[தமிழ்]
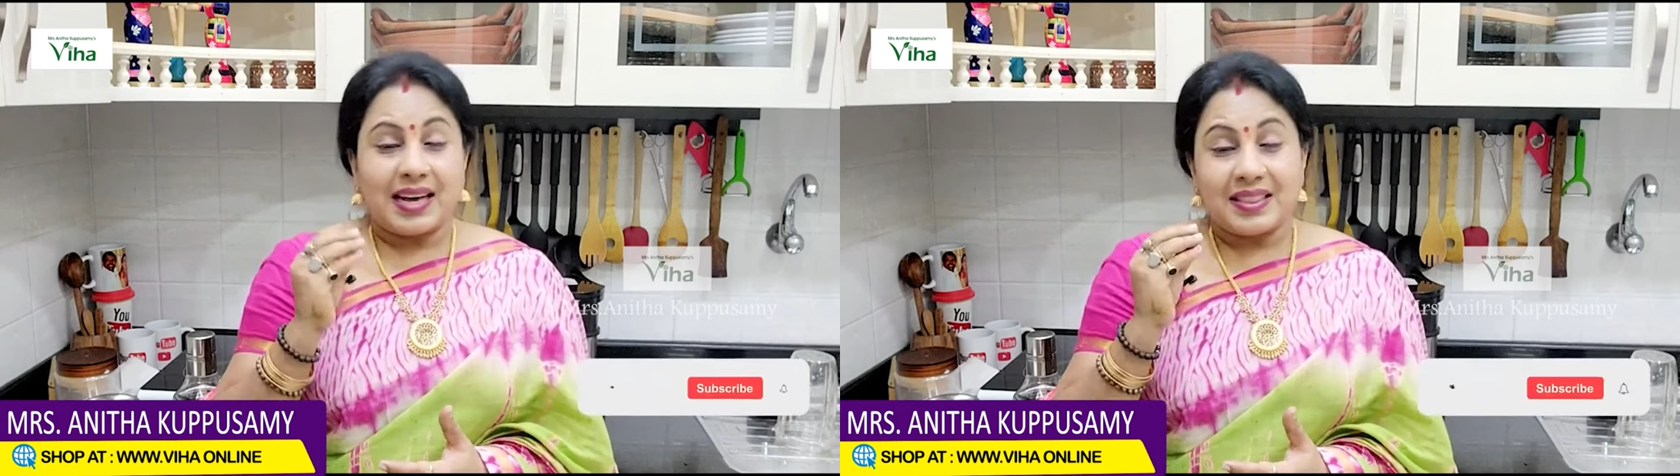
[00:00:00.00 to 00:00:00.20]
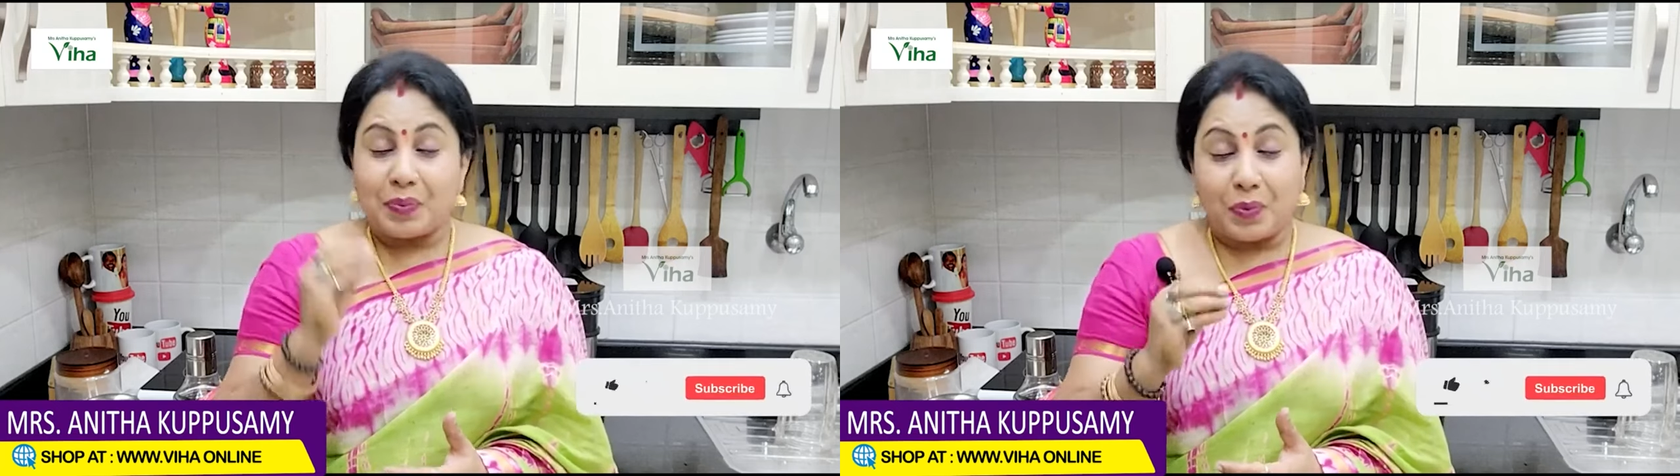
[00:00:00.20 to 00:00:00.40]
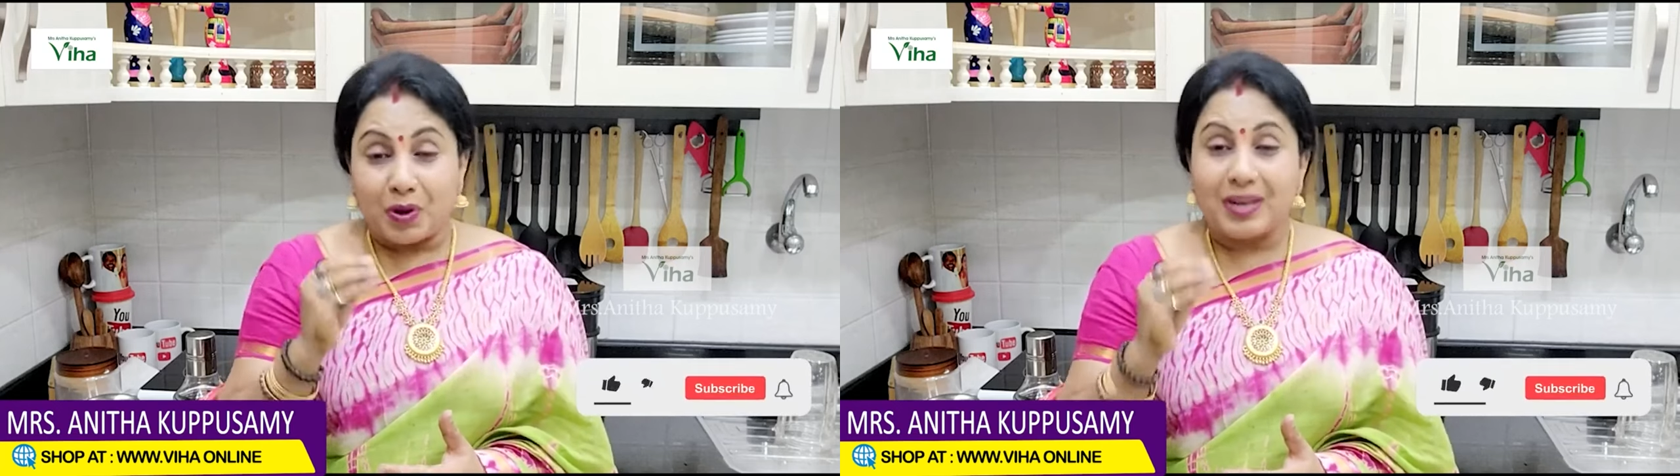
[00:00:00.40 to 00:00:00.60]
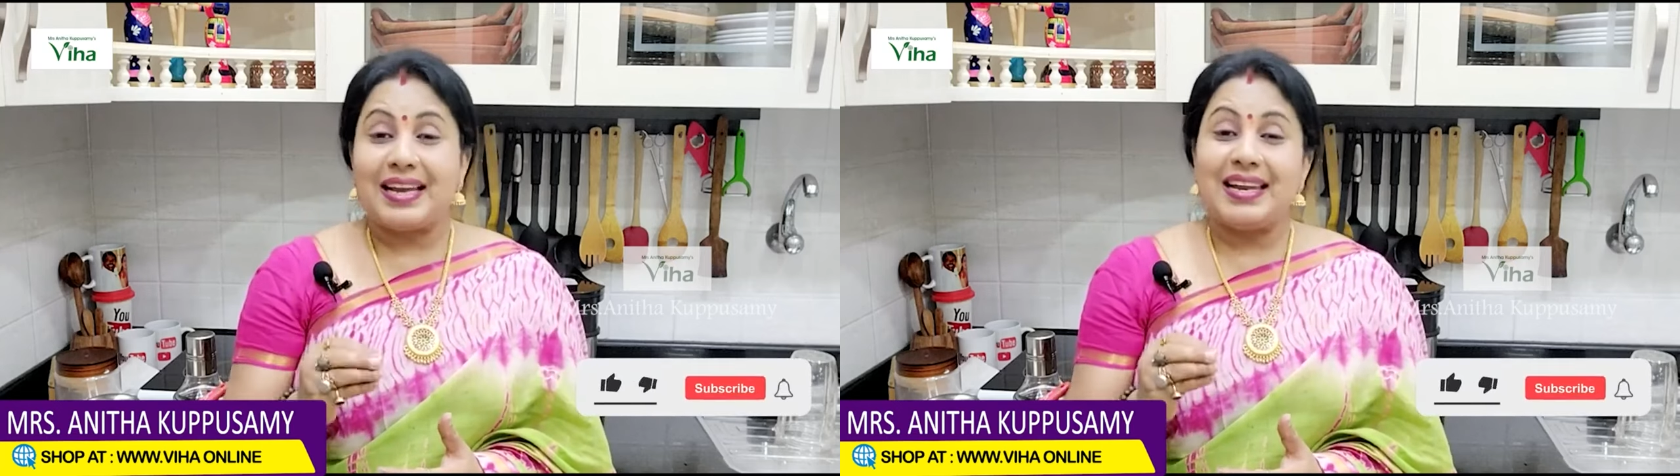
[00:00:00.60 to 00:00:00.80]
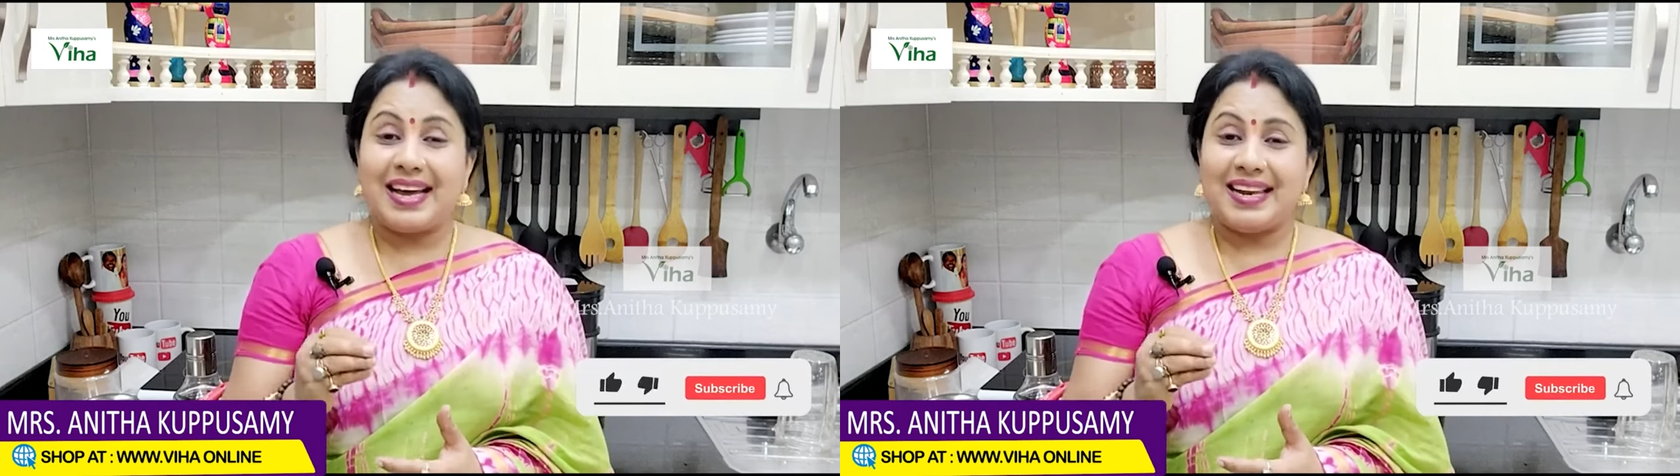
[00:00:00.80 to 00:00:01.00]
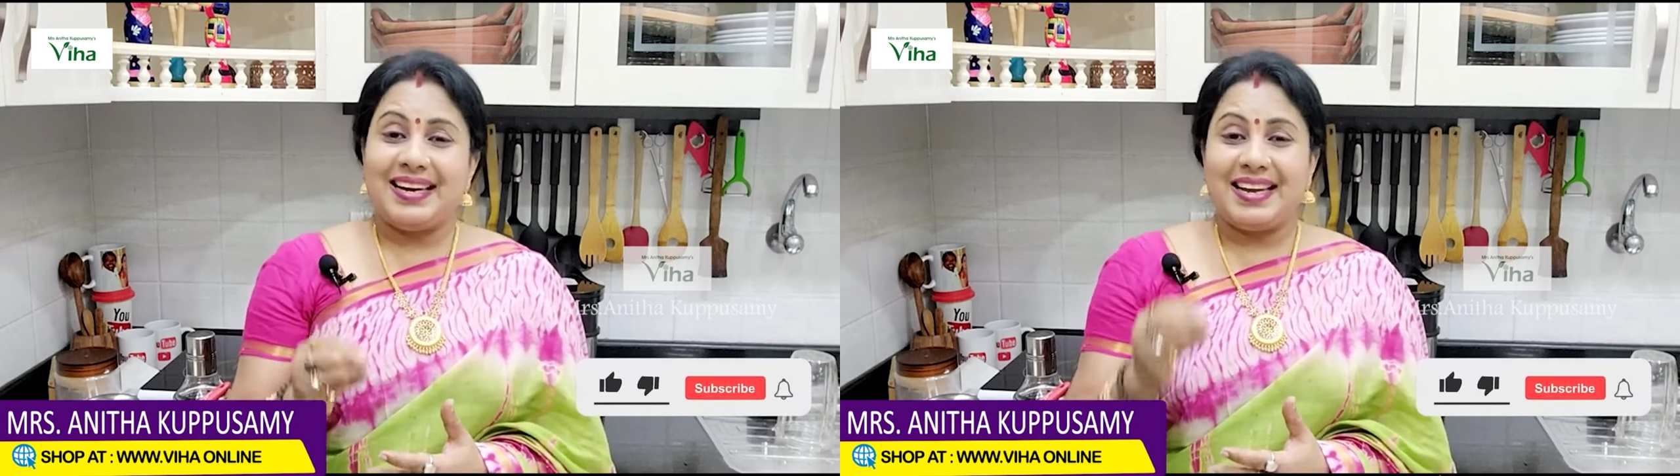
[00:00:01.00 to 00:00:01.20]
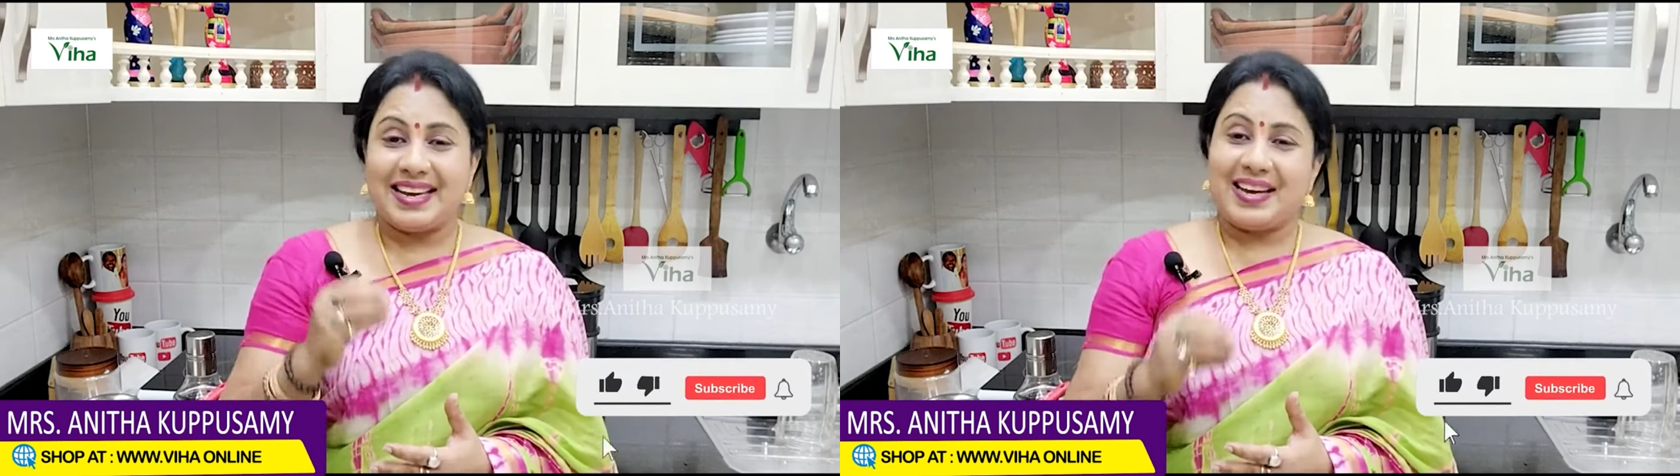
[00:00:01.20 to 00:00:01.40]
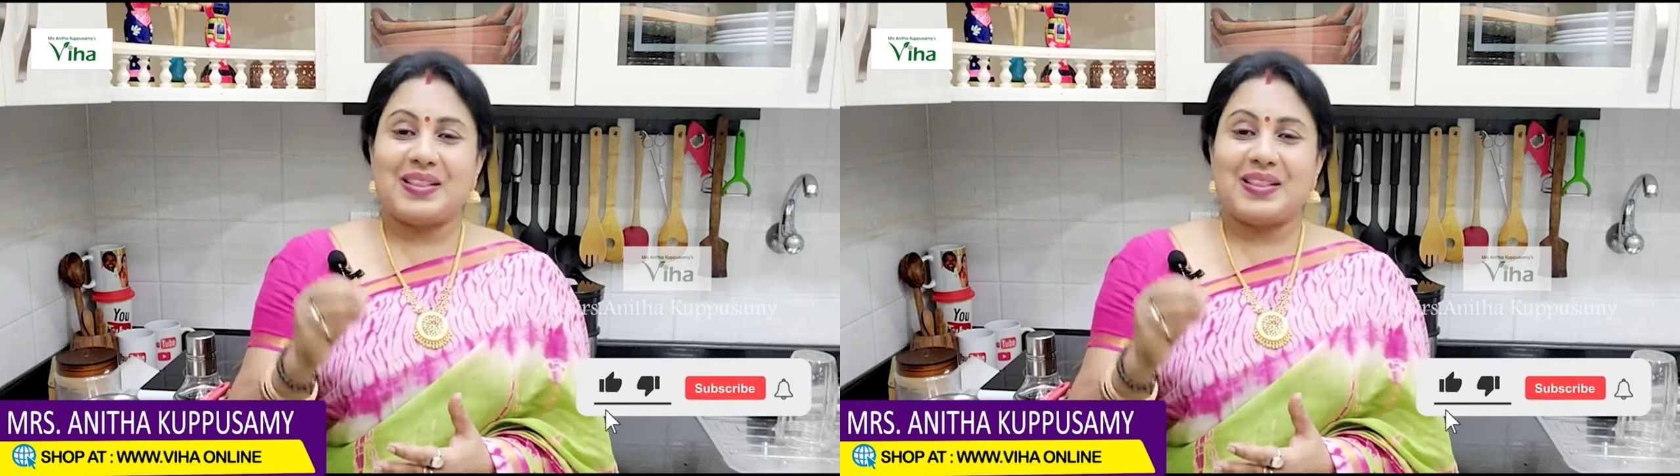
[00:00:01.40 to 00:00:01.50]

அந்த பொருள் நல்லா இல்லைன்னா